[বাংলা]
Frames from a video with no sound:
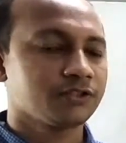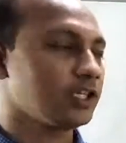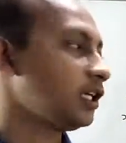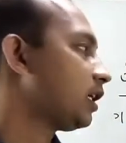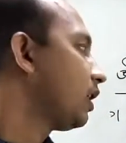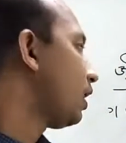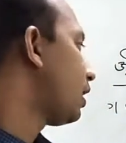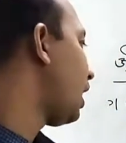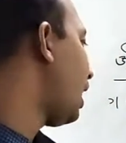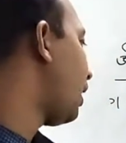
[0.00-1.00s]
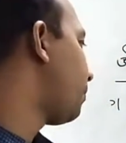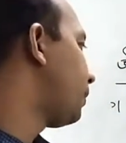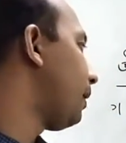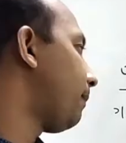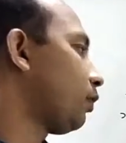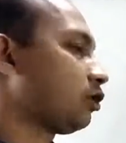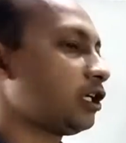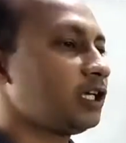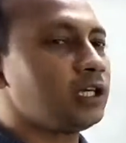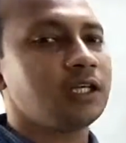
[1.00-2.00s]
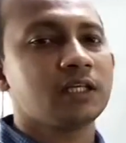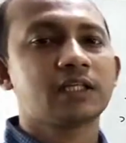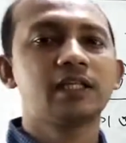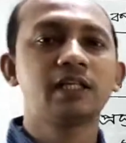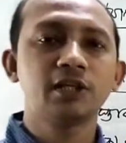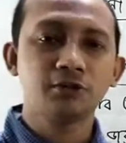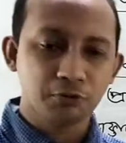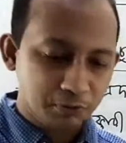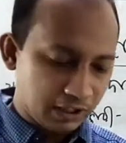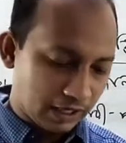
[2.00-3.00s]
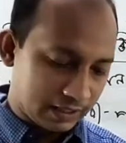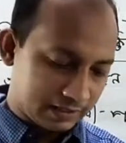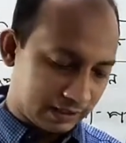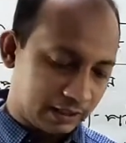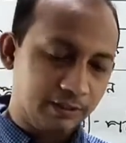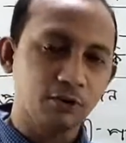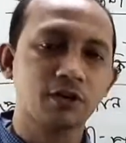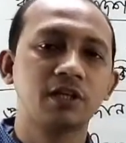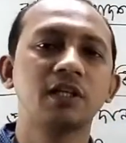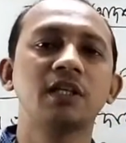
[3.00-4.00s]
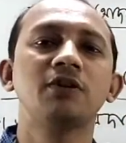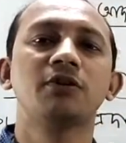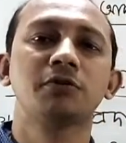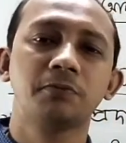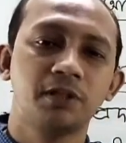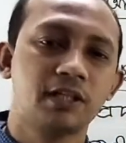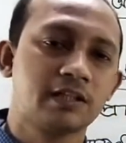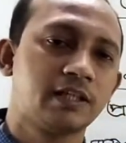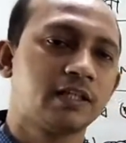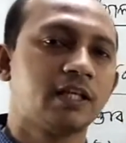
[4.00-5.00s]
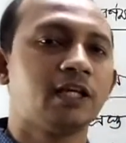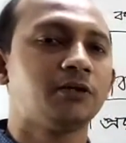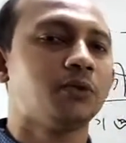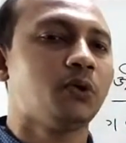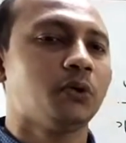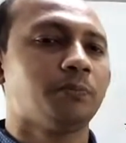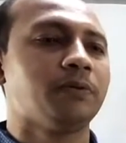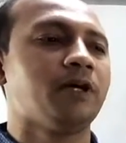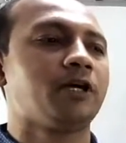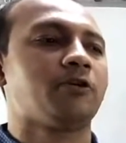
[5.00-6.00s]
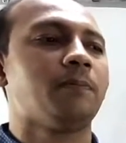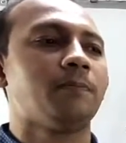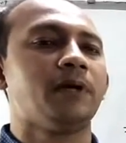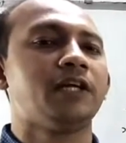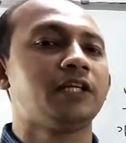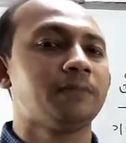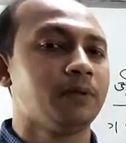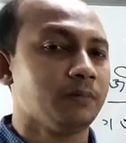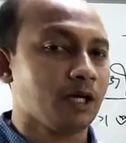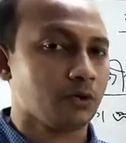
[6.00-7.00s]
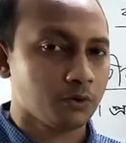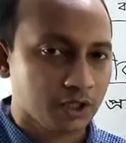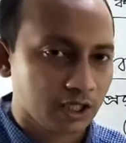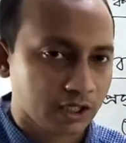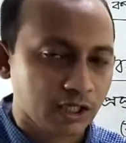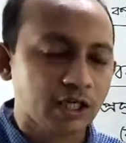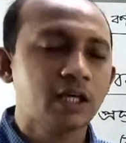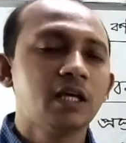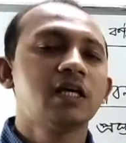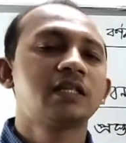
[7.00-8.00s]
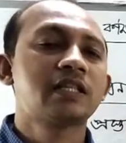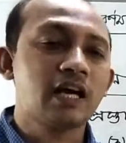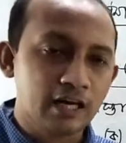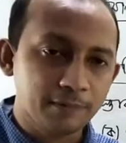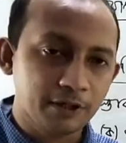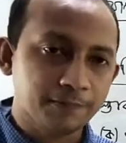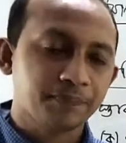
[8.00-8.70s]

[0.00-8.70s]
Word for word: যে তার বিমাপত্রে কি কি সুবিধা আছে এবং কি কি অসুবিধা আছে এইগুলো বিমা কোম্পানি বিমা গ্রহীতাকে জানাবে